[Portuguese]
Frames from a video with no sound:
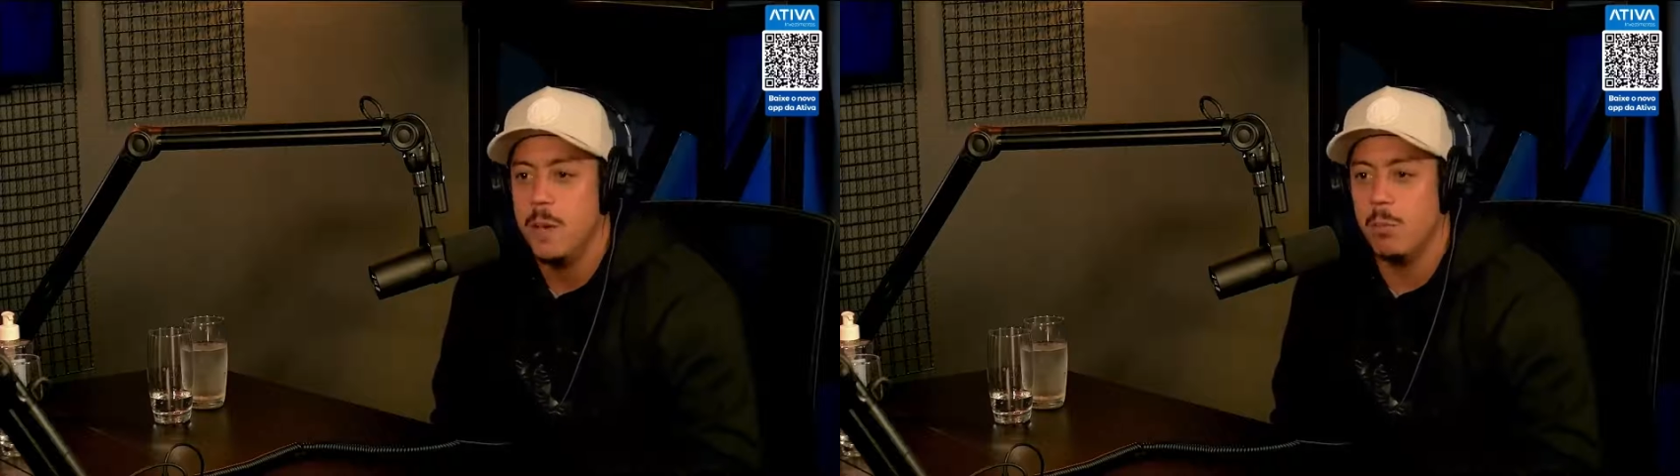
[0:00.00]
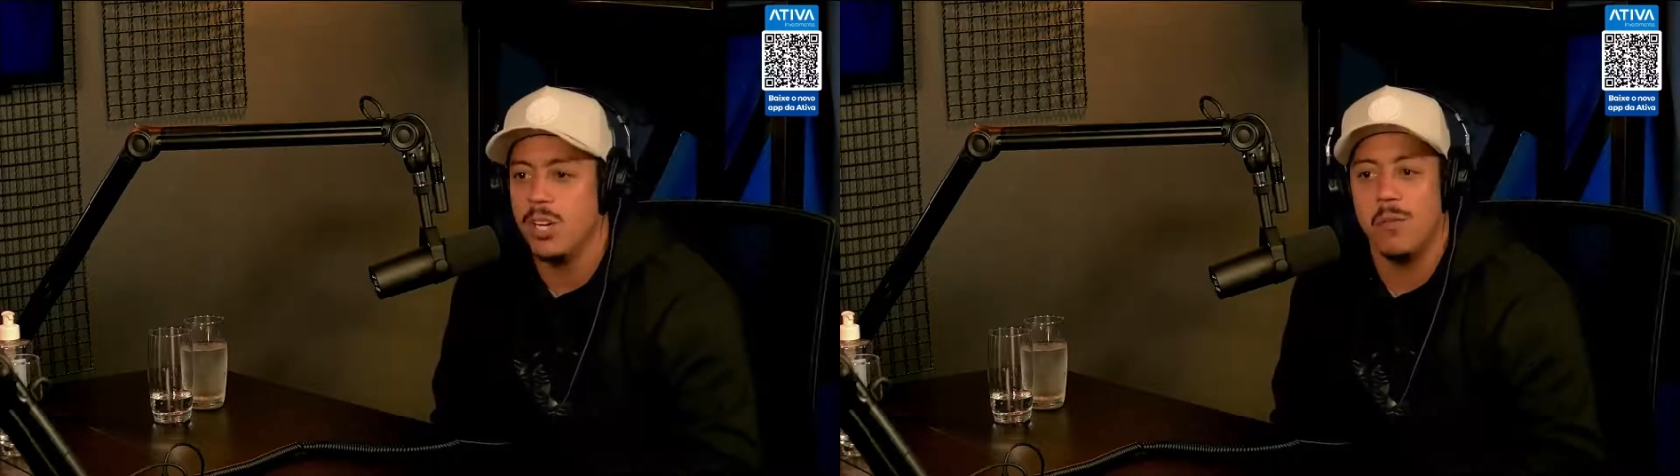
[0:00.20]

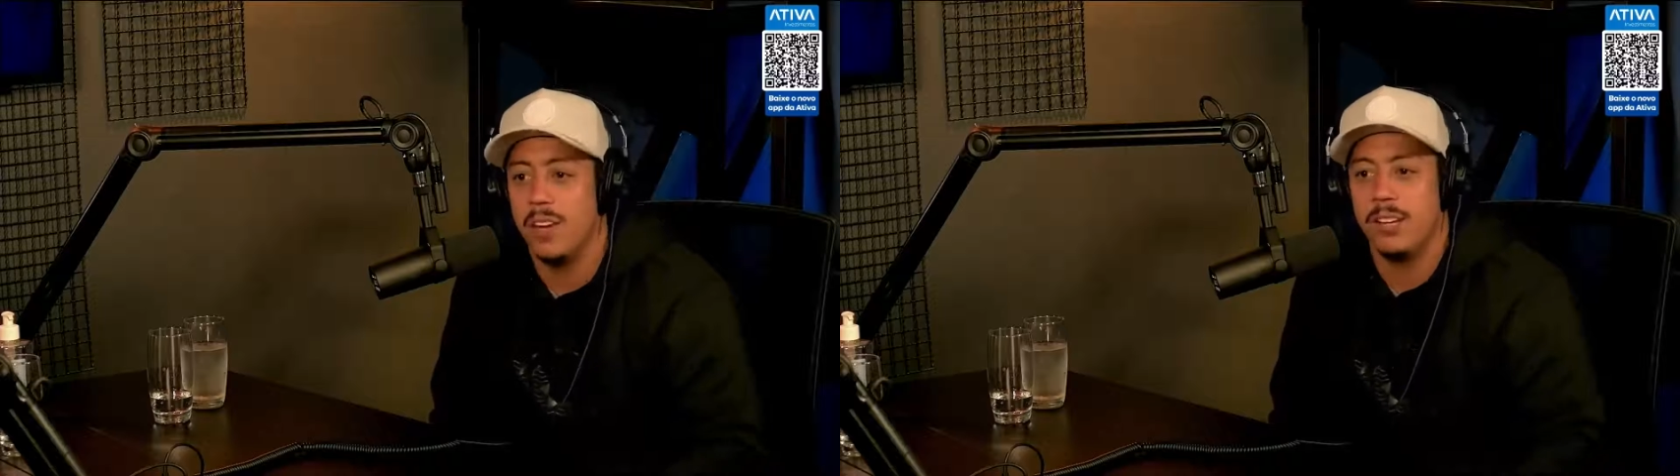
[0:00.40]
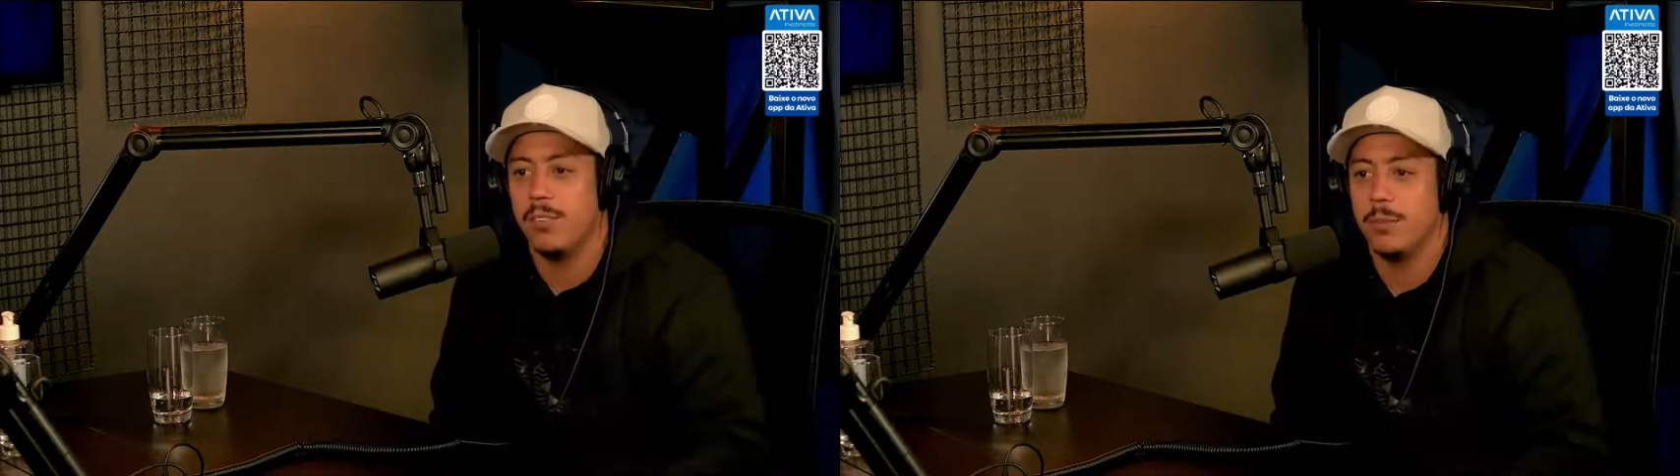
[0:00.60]
Porque eu
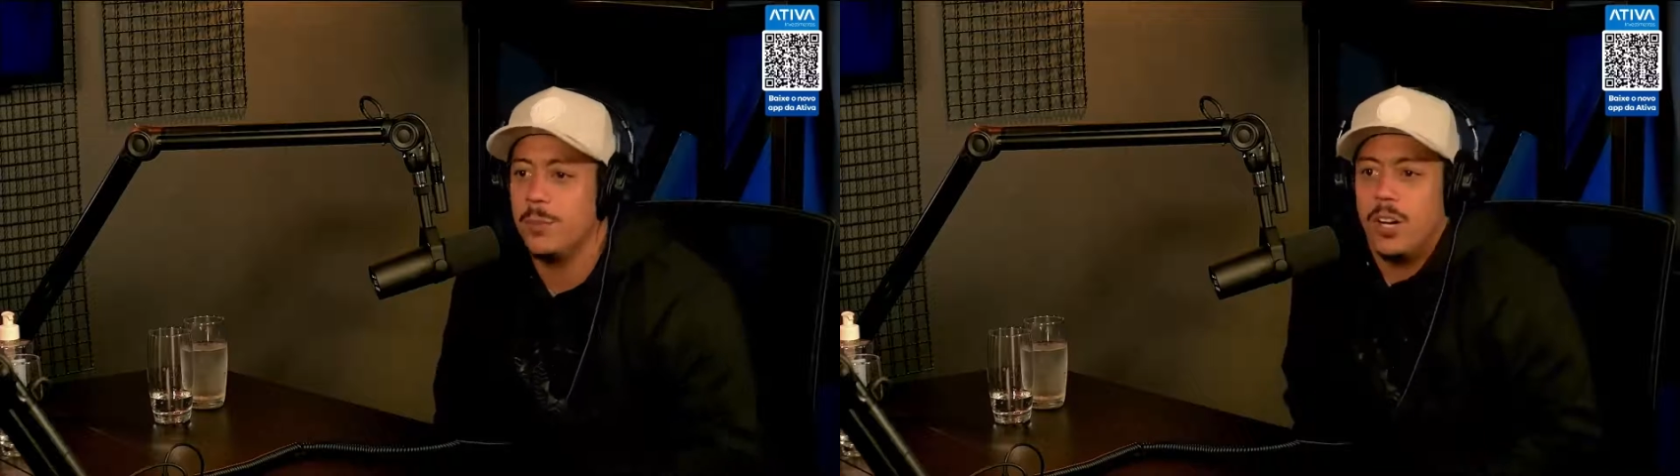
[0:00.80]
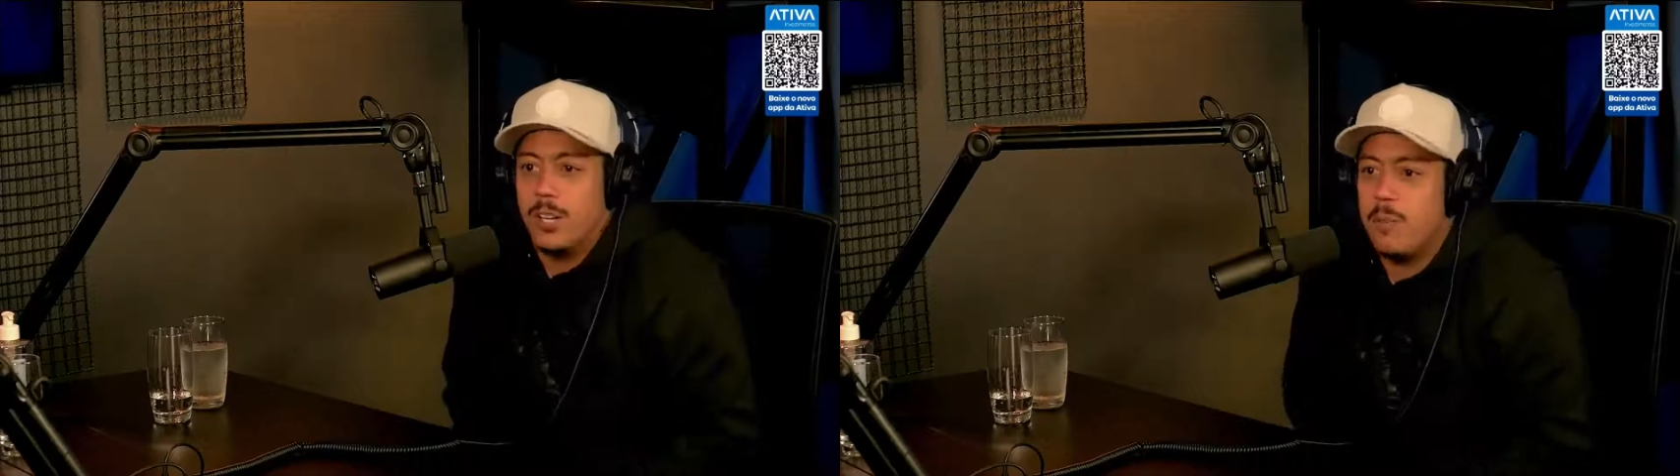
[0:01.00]
falei que vou.
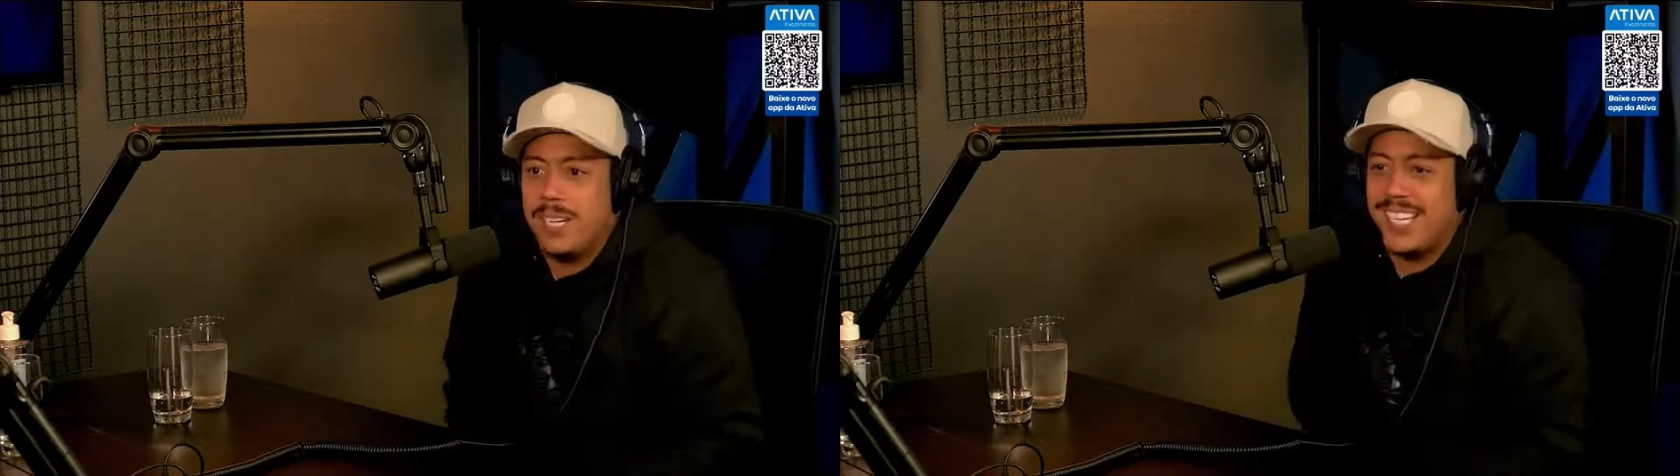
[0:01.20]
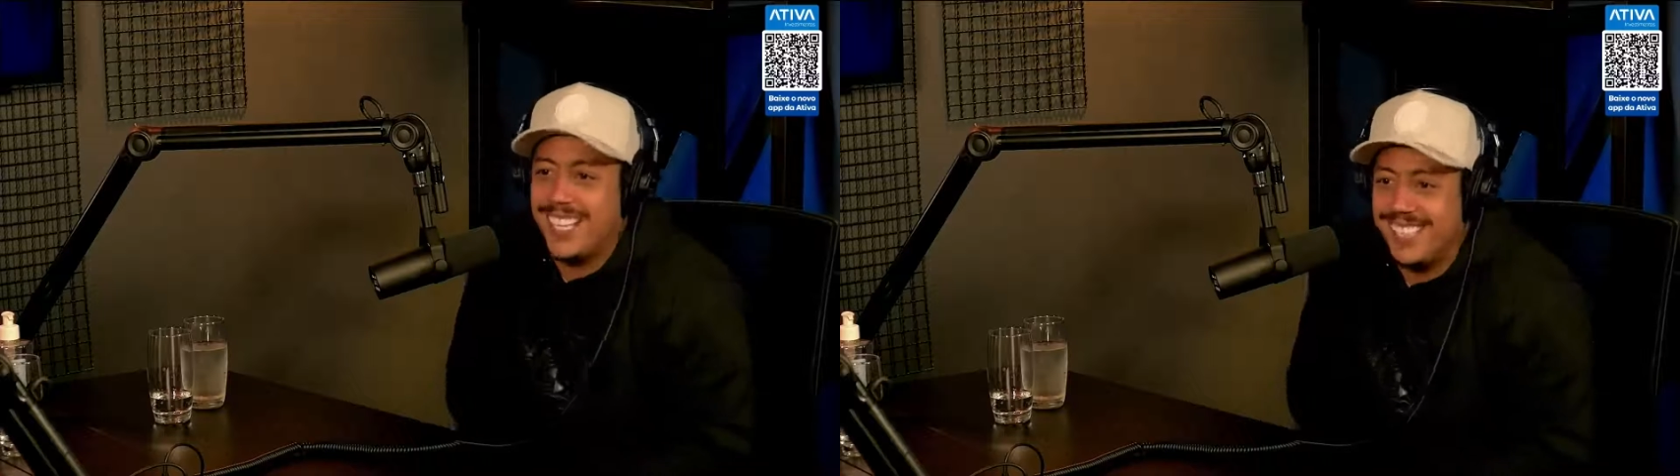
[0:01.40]
Porra, como
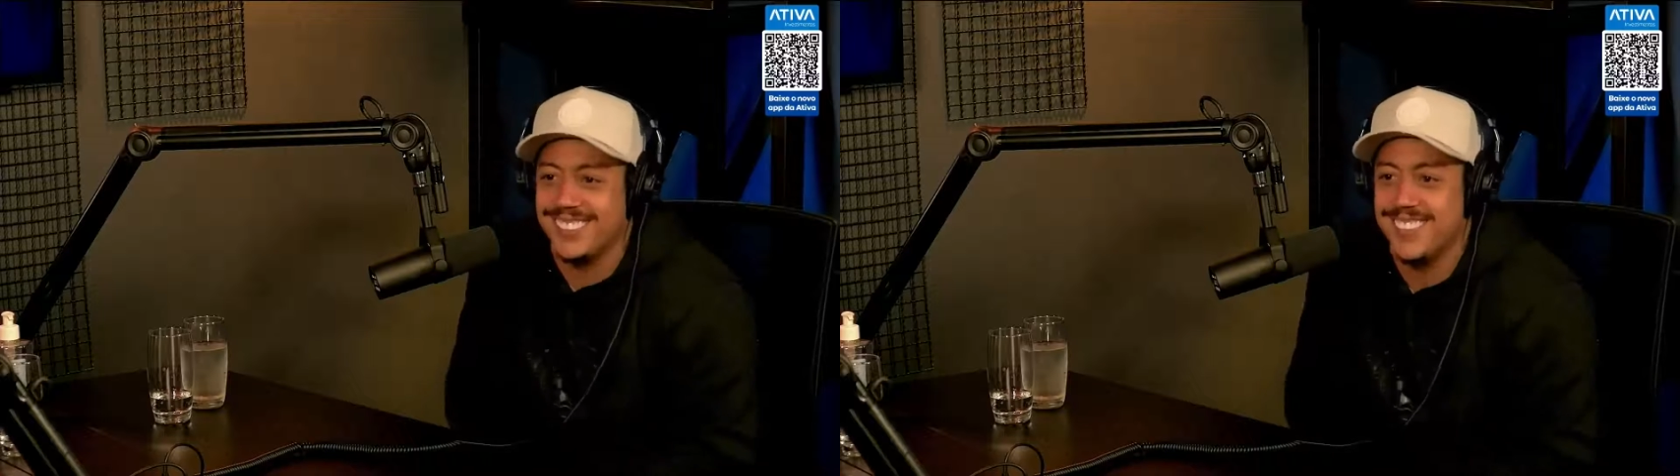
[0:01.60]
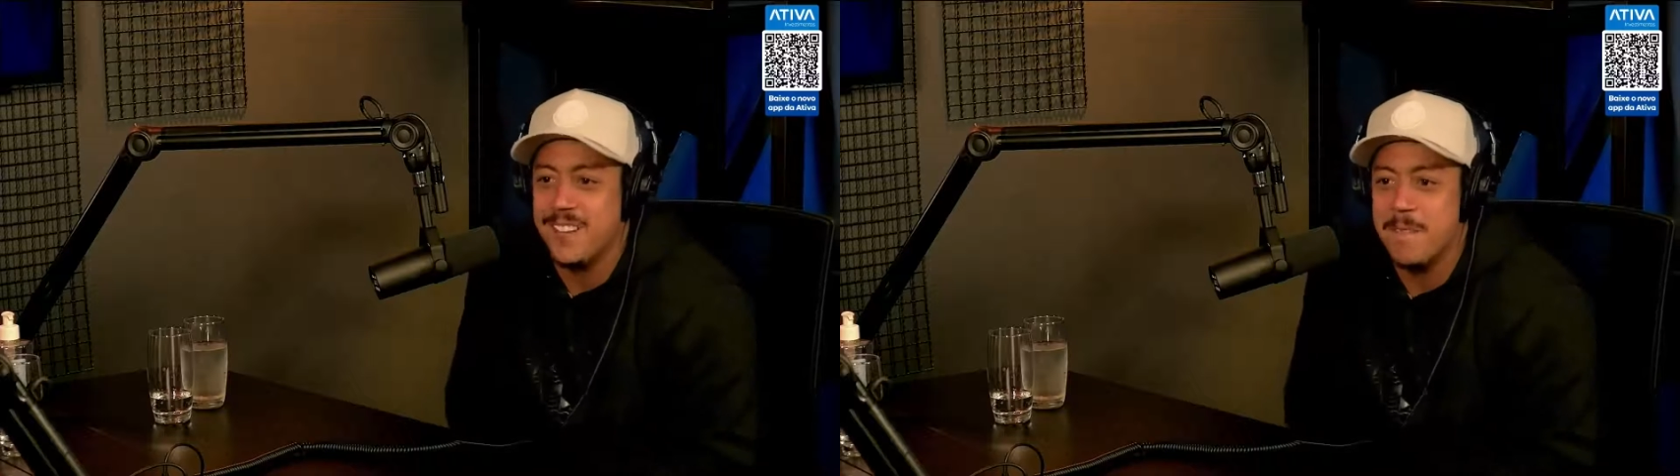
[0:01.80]
é que. Você
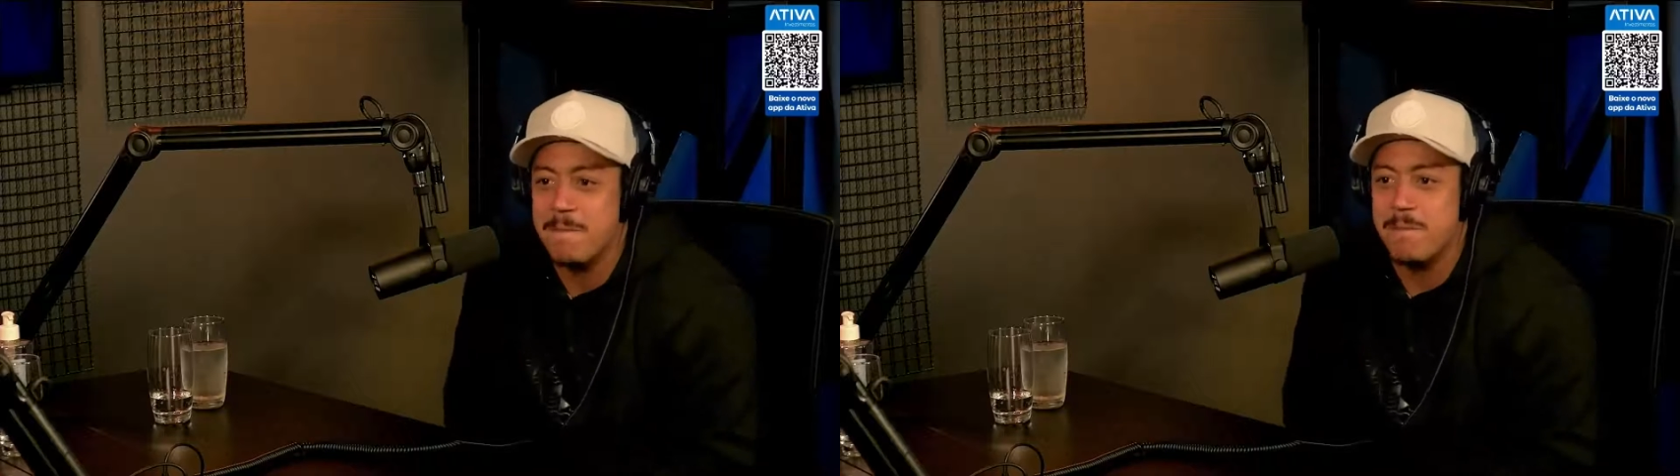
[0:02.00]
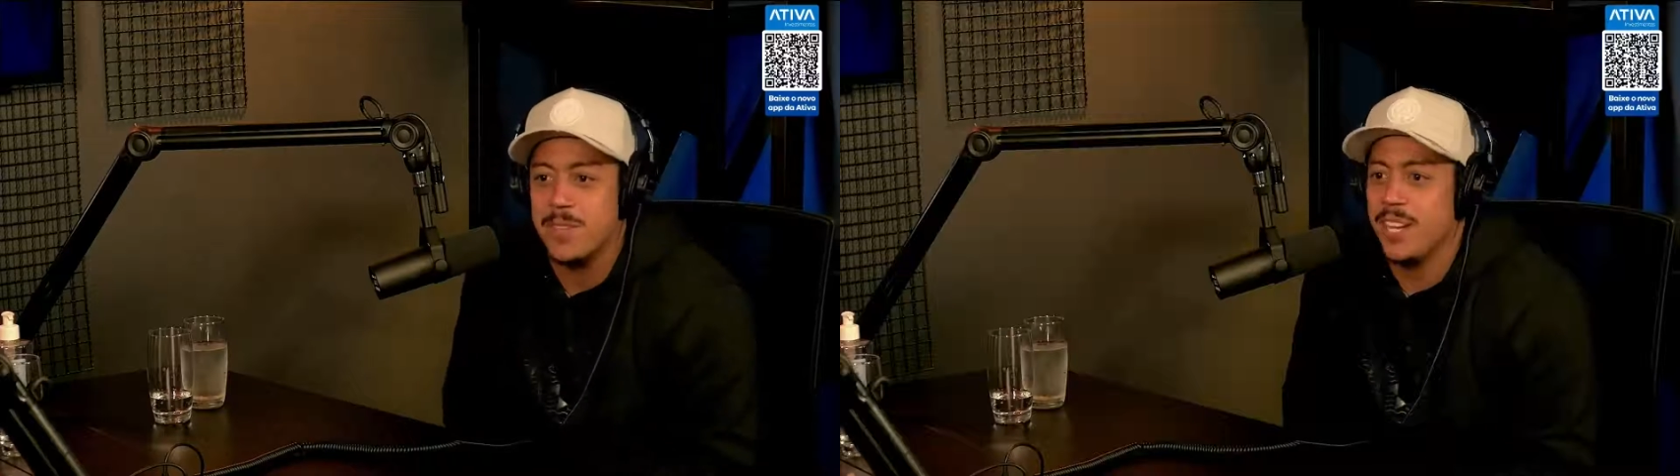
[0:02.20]
falando vai pagar um